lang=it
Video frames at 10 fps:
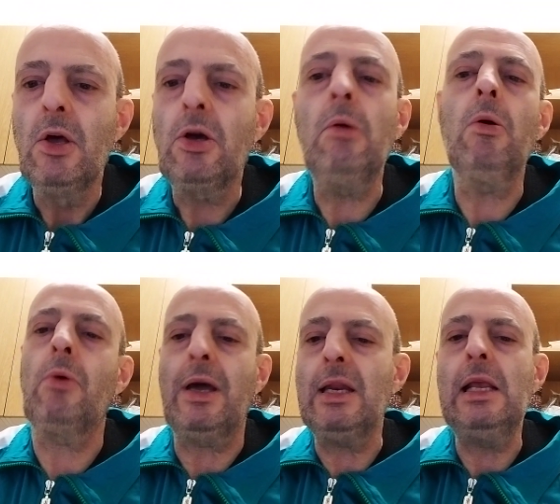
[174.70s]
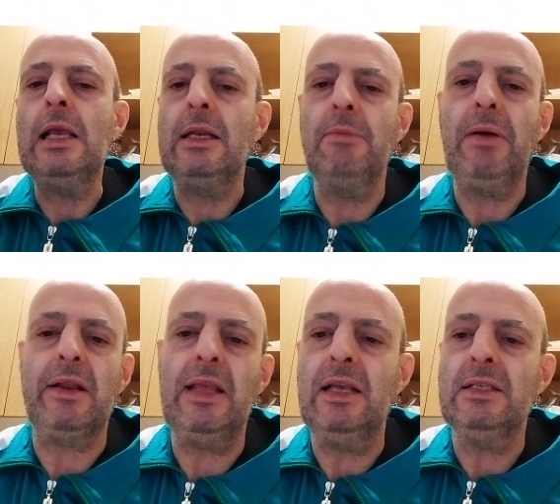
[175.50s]
Comunque, griglia di
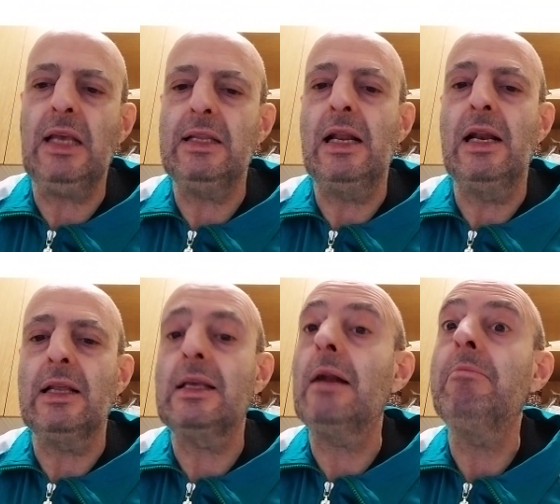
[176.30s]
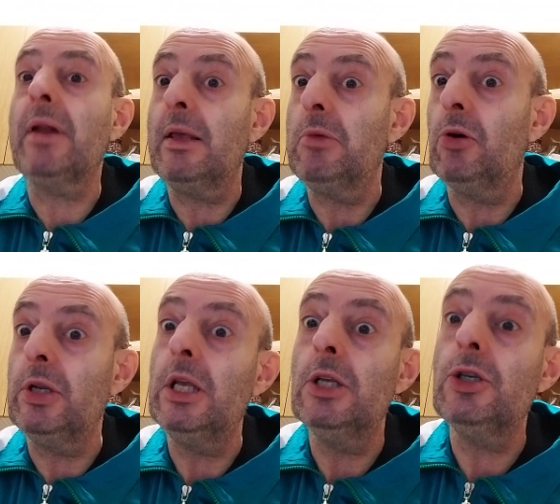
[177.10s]
partenza del Gran Premio
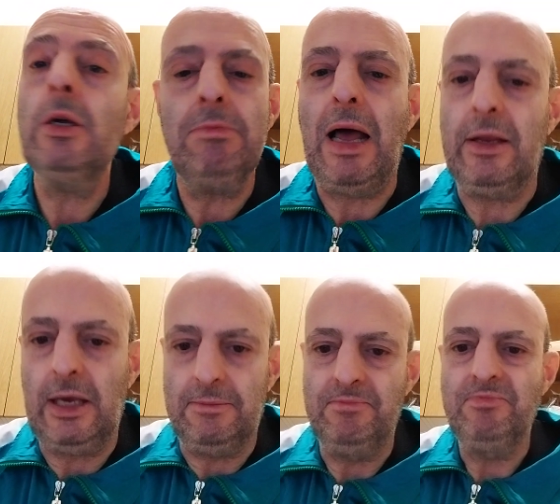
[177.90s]
di Germania.